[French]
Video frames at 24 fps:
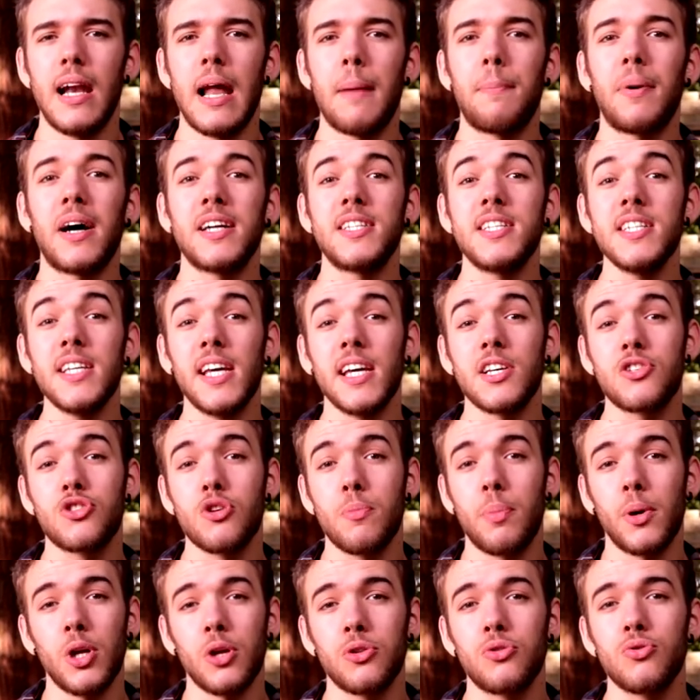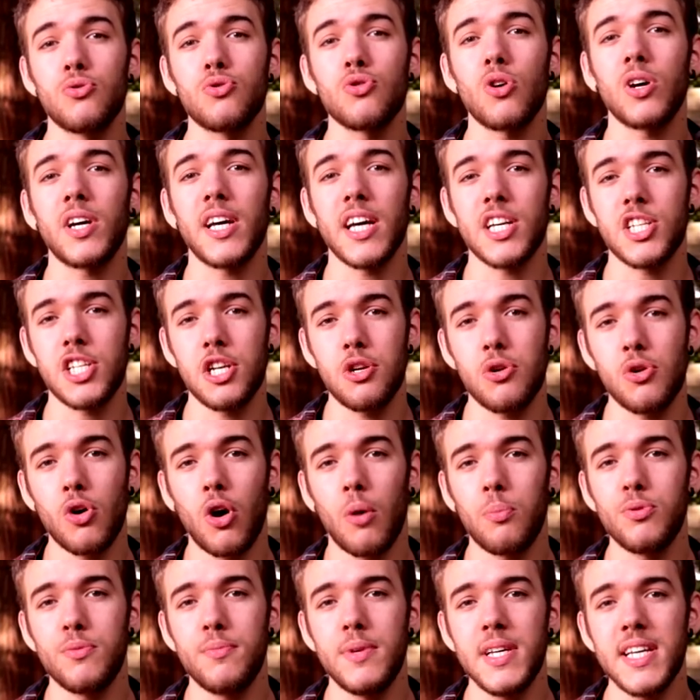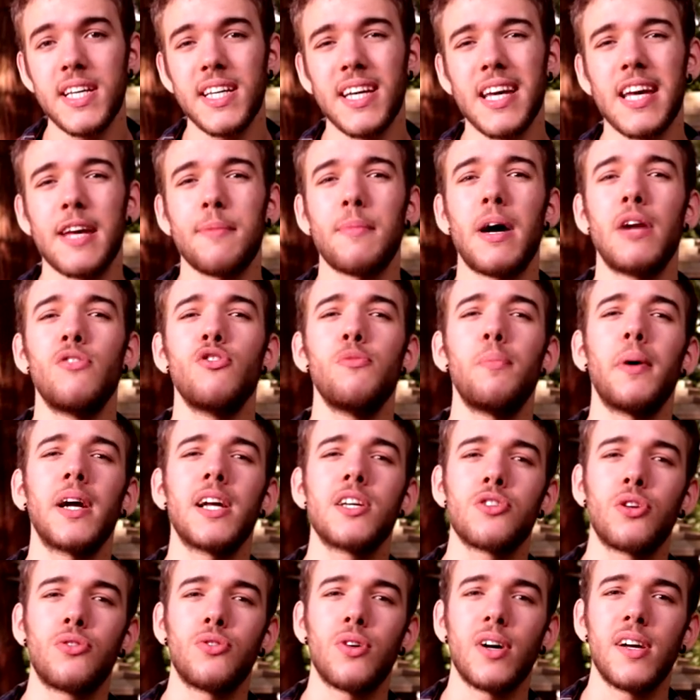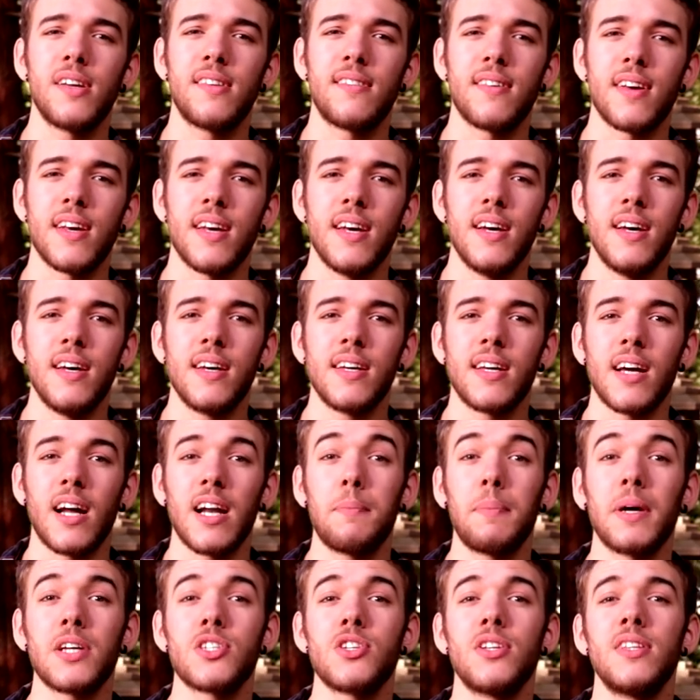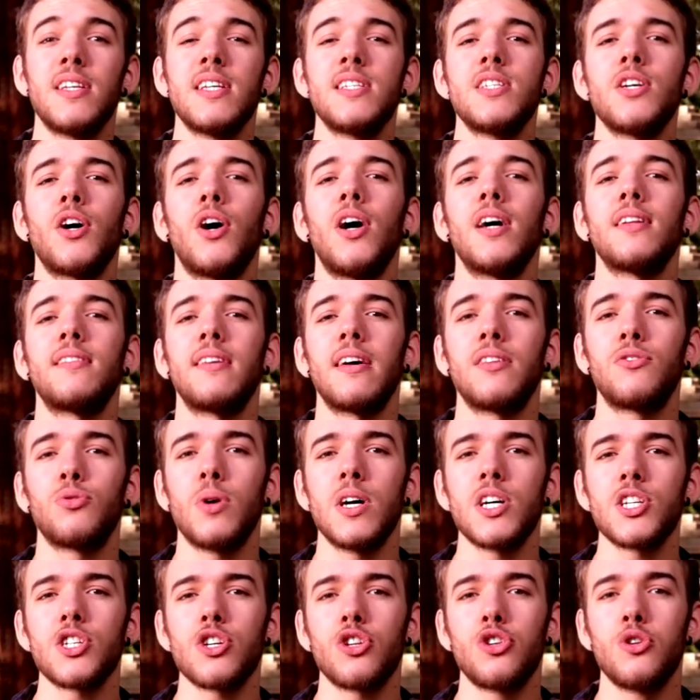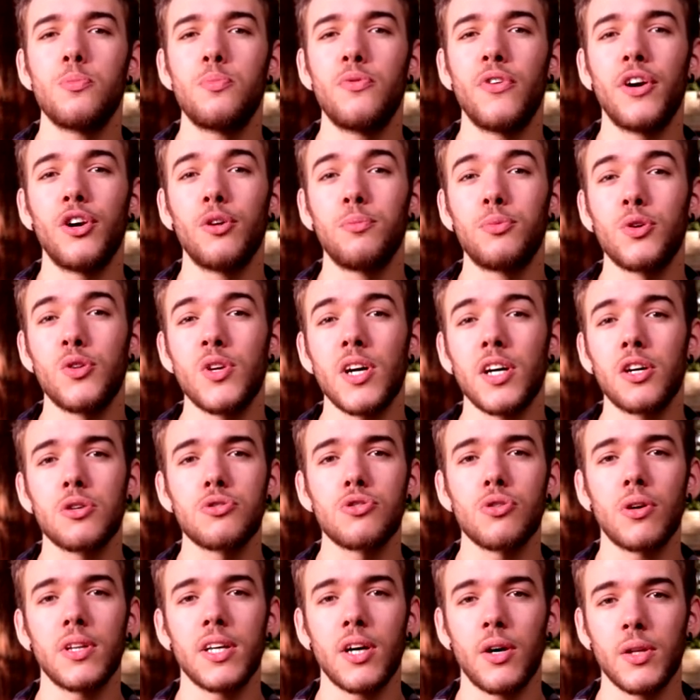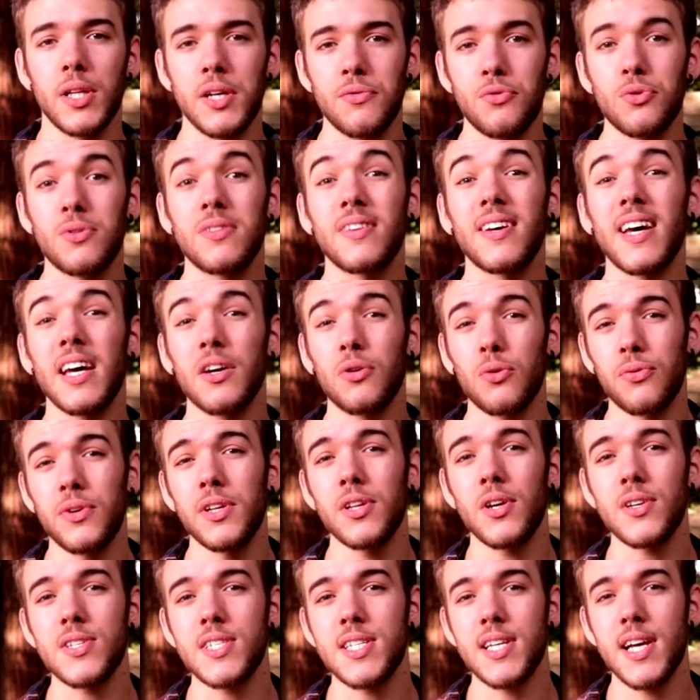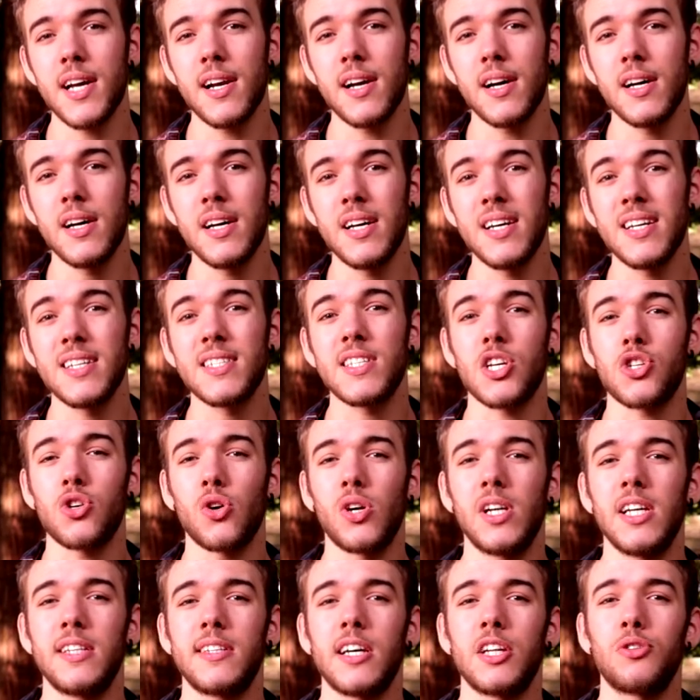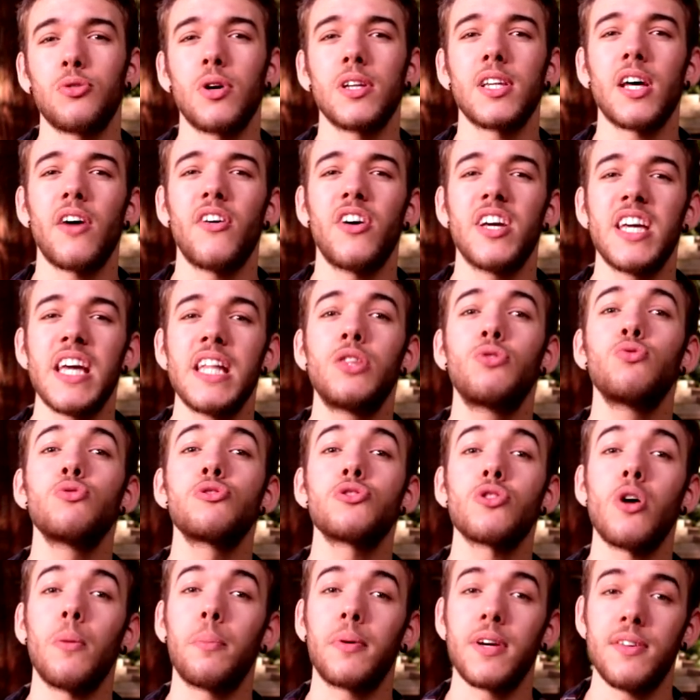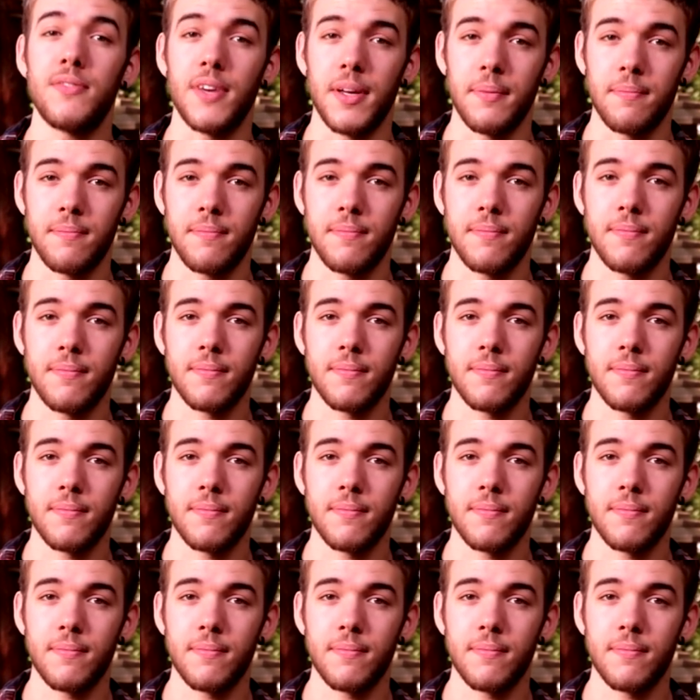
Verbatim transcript: La pratique est cependant toujours cachée du grand public et mal vue par les autorités, car les personnes désirant un tatouage ne pouvaient l'obtenir que sur des rendez-vous très confidentiels sachant que les tatoueurs travaillaient tous en privé.